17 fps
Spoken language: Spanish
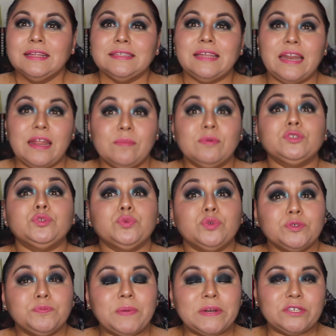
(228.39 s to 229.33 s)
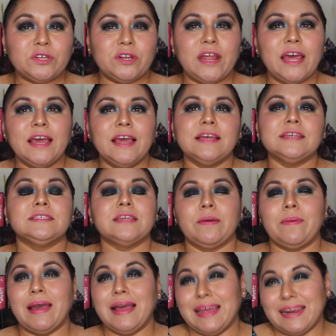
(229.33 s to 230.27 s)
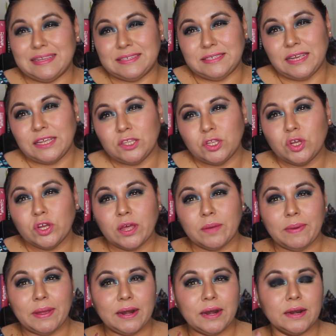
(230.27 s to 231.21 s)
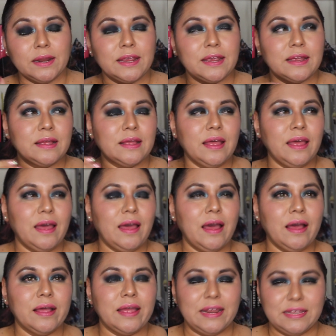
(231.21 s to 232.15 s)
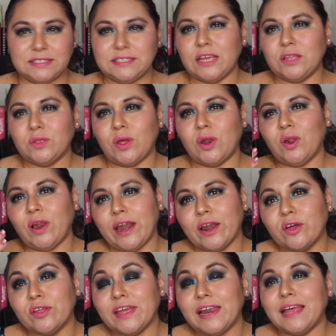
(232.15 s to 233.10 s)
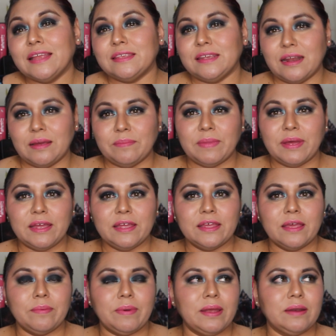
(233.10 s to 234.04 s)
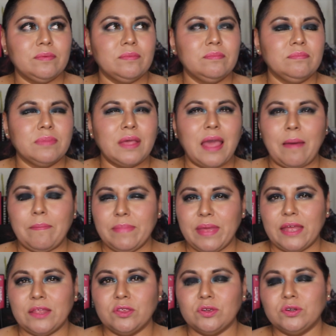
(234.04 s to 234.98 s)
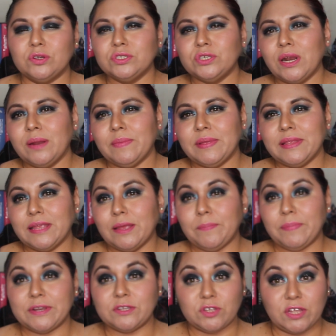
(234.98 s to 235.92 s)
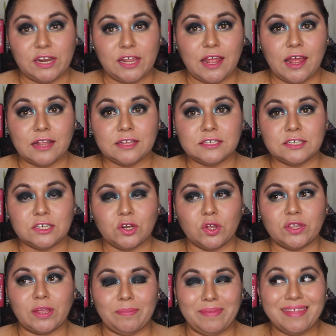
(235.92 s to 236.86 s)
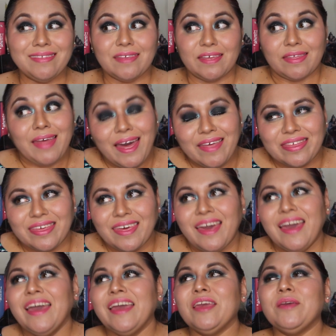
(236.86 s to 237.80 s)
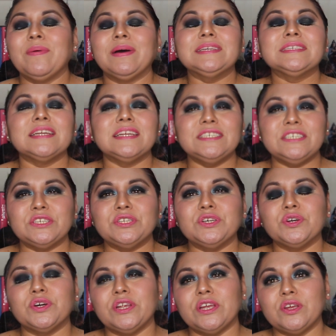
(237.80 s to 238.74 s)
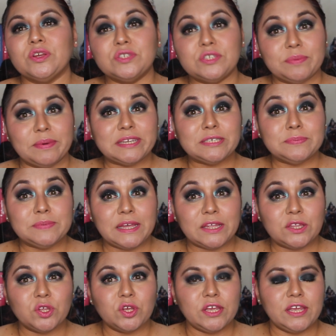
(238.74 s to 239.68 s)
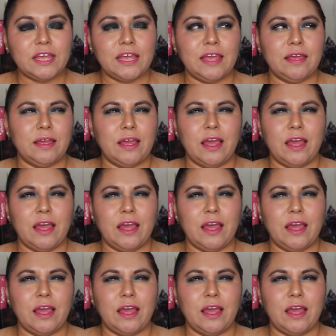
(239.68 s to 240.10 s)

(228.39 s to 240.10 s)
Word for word: Tenemos unos personajes que van creciendo, que van creciendo a lo largo de la trama y que van cambiando no solamente de personalidad, sino también de edad y vas creciendo con ellos y vas viendo y